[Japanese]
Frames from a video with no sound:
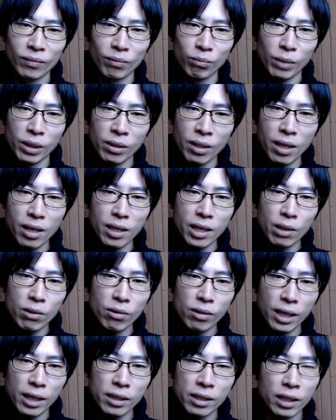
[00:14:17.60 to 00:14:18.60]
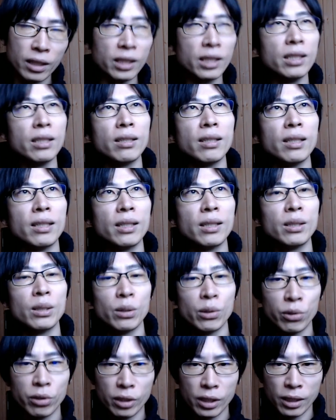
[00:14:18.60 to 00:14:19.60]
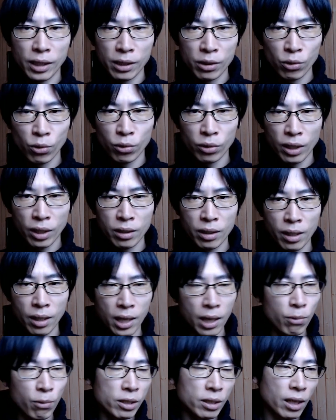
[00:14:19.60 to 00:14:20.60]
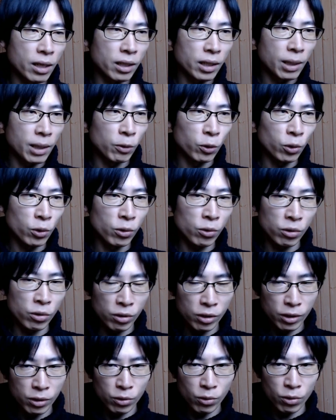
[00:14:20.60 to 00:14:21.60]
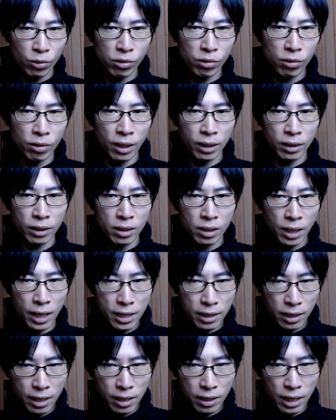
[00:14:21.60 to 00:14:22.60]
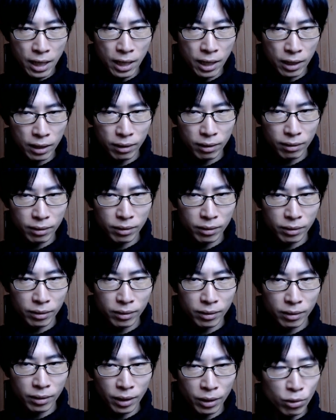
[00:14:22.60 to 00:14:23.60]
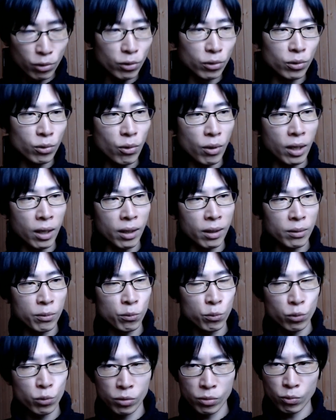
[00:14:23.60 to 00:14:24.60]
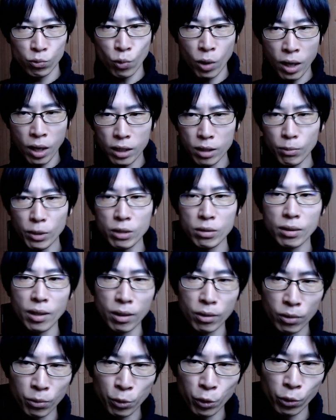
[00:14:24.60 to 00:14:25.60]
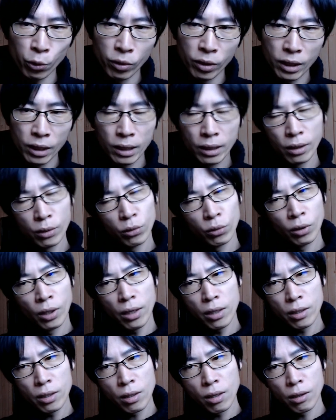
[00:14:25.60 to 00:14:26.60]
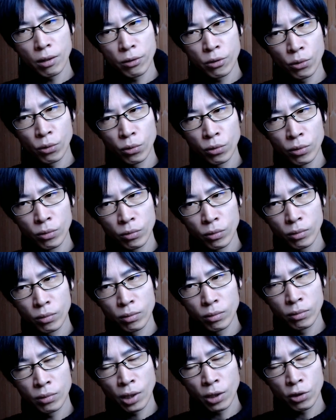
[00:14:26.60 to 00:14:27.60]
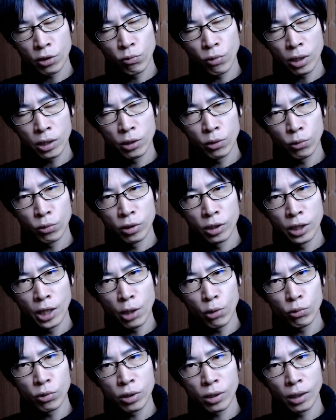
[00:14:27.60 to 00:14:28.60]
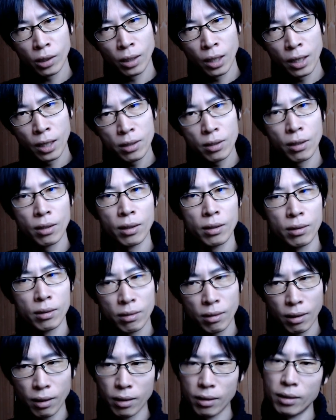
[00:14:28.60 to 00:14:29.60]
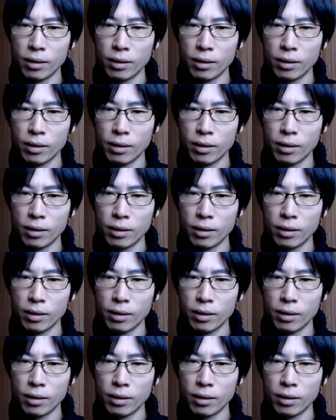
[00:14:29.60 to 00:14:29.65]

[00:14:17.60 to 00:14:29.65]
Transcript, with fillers: まあ、製薬会社に不利な条件で買わされたものを推奨するなんて最低だっていうのは分かりますけれども誰かがその役割を担うしかないじゃないですか